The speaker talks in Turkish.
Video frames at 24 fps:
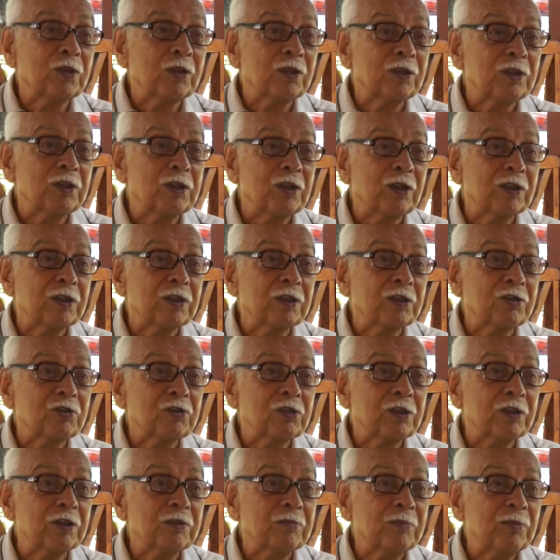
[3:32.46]
kadın
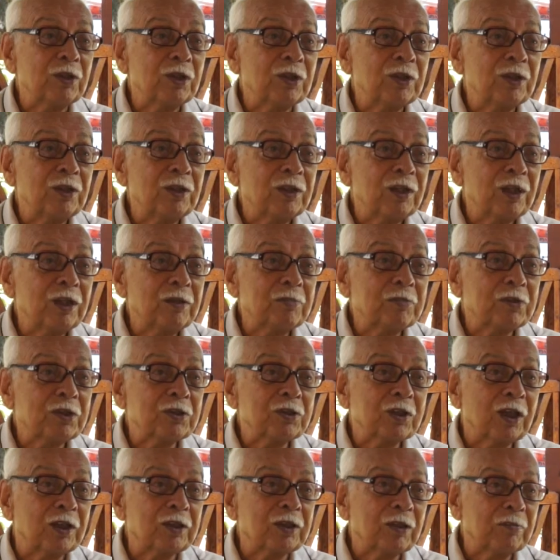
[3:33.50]
arkadaşlarım,
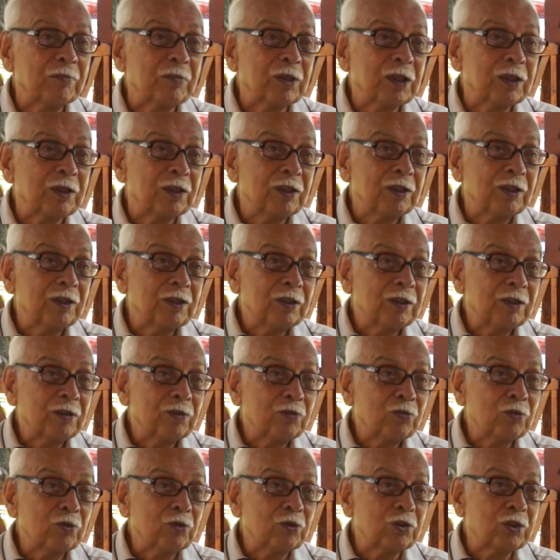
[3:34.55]
hepsi zaten ben
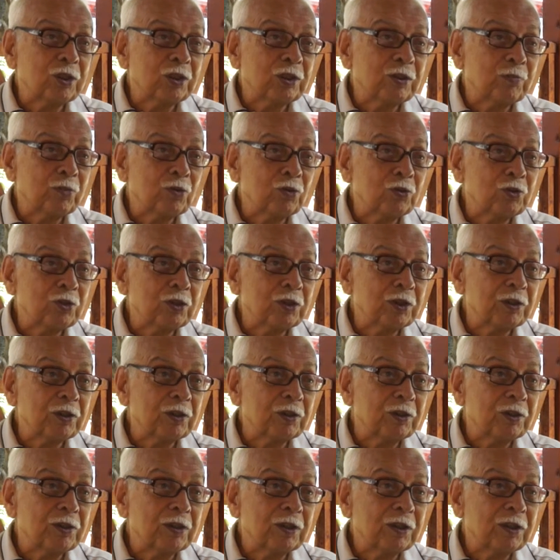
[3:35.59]
Türkiye'de
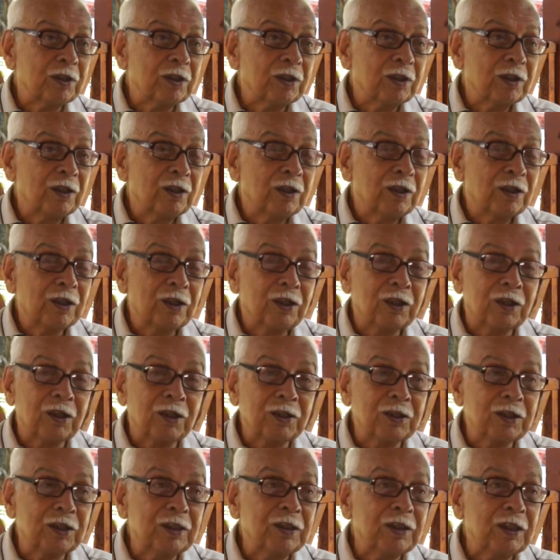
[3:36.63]
politikada da
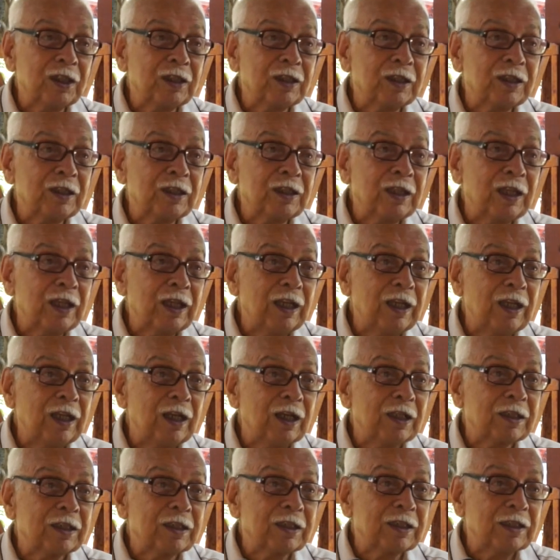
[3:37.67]
kadınların
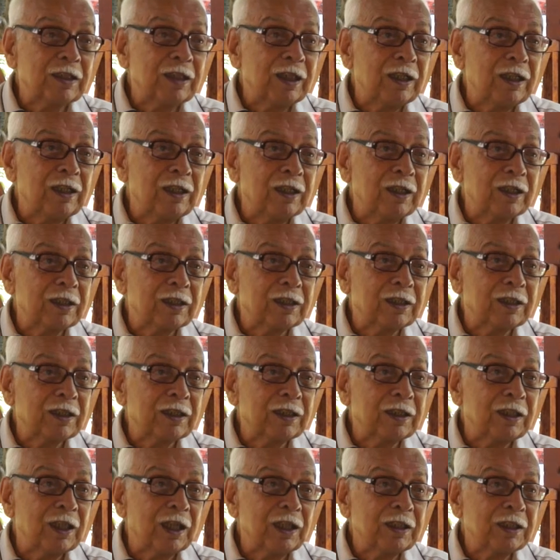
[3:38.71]
eli at, elini
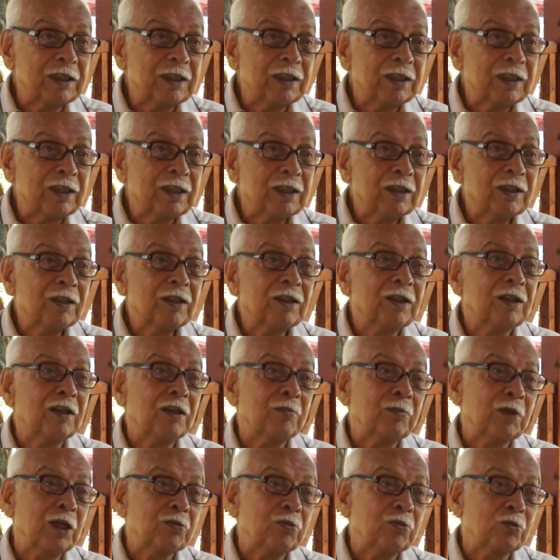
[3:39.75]
attığı yer
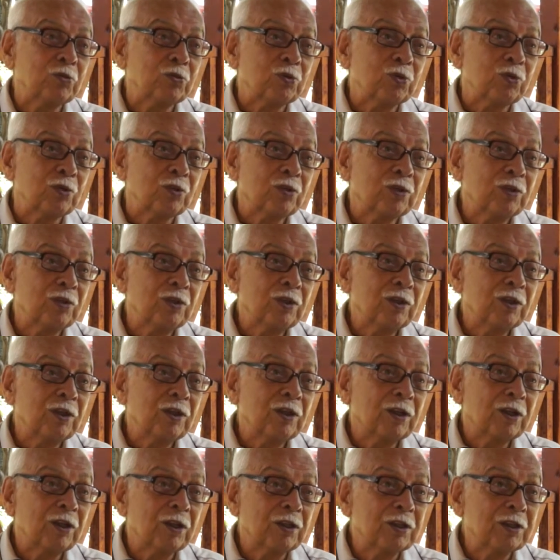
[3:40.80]
abad oluyor.
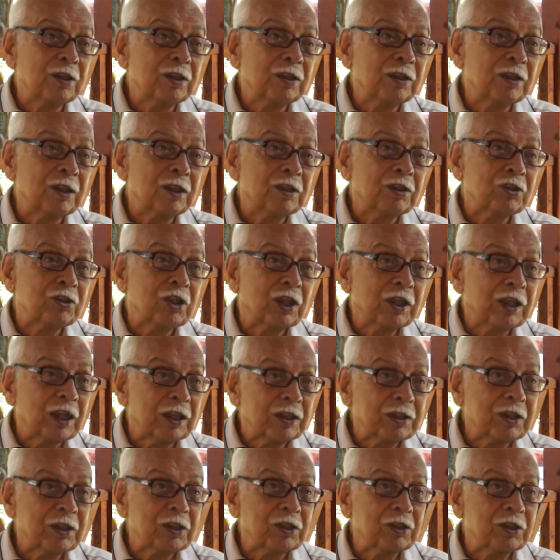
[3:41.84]
Kadınları
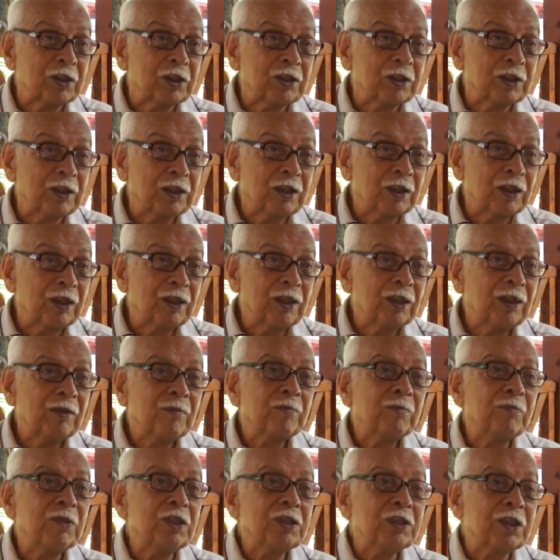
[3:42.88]
çekerseniz geriye
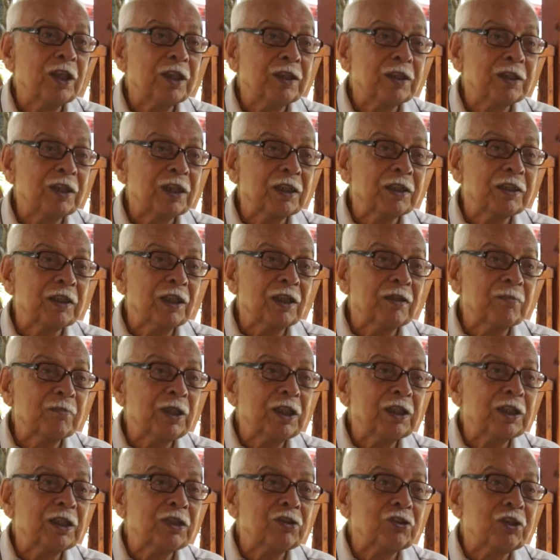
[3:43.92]
biz erkekler
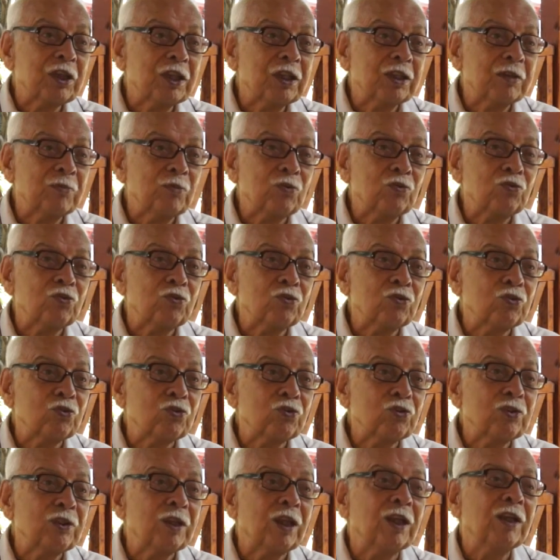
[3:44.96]
bir iki şey yapıyor.
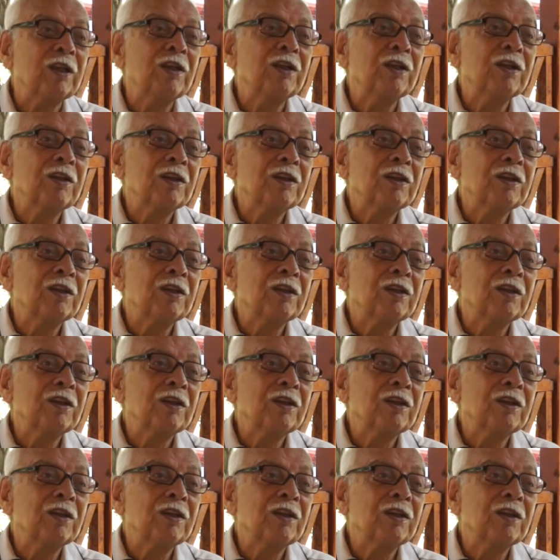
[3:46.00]
Üçüncüsünde